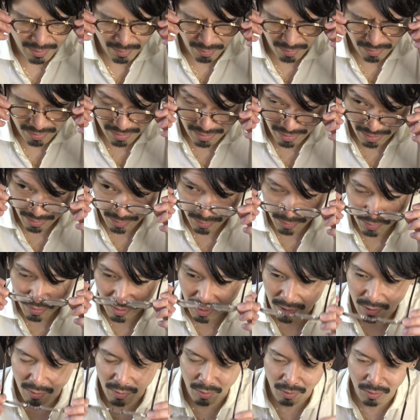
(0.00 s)
コンタクトが
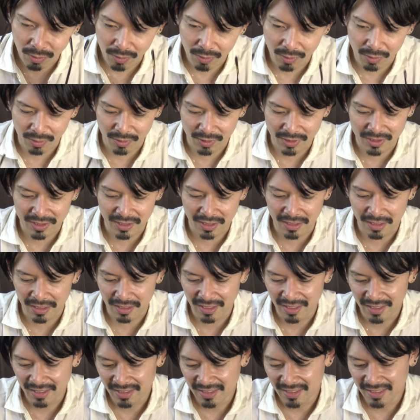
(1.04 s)
コロコロしてて
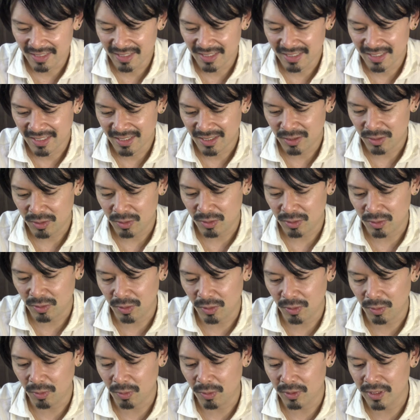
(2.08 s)
そ
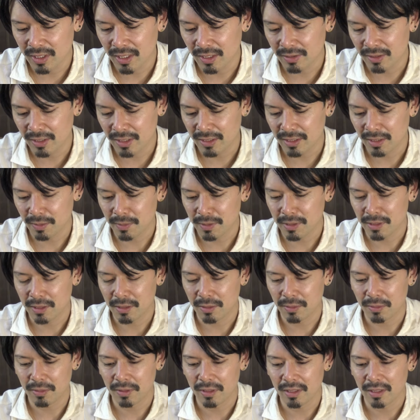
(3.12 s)
れどころじゃなくなっちゃいましたけ
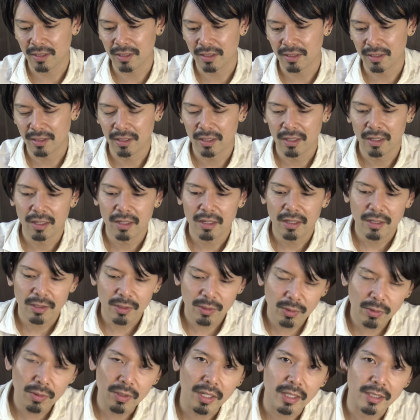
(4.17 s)
どはいっ
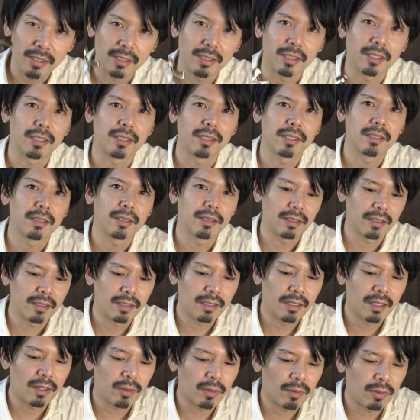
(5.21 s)
ていう感じです
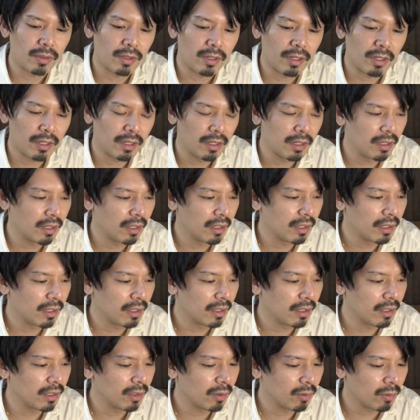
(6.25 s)
なので、
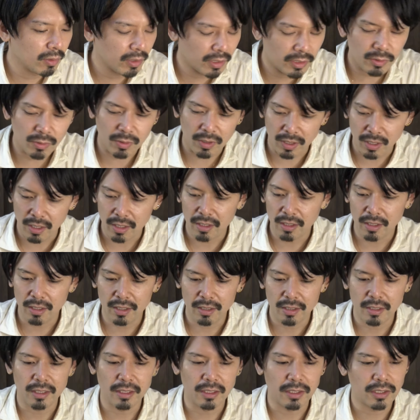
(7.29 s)
えー、これで以上かな。
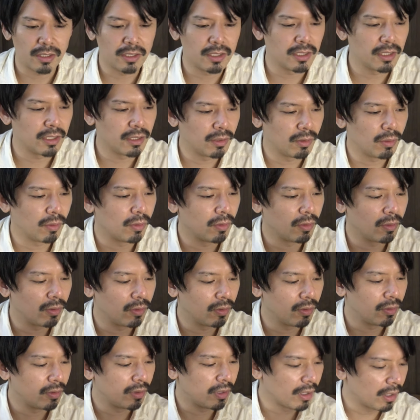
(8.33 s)
えー、2、4、
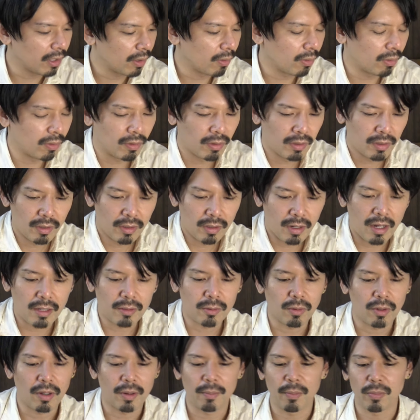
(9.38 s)
6、7本。あ
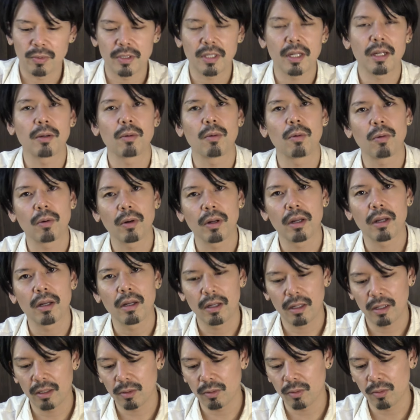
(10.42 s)
と8本。最後、これ、
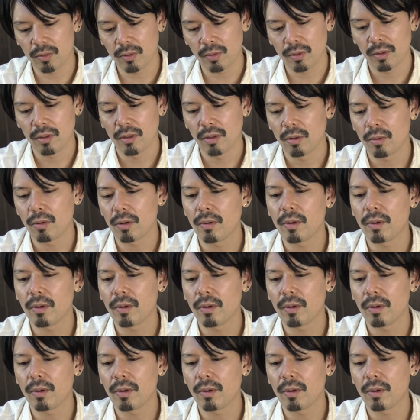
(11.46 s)
えっ、ー、と、これ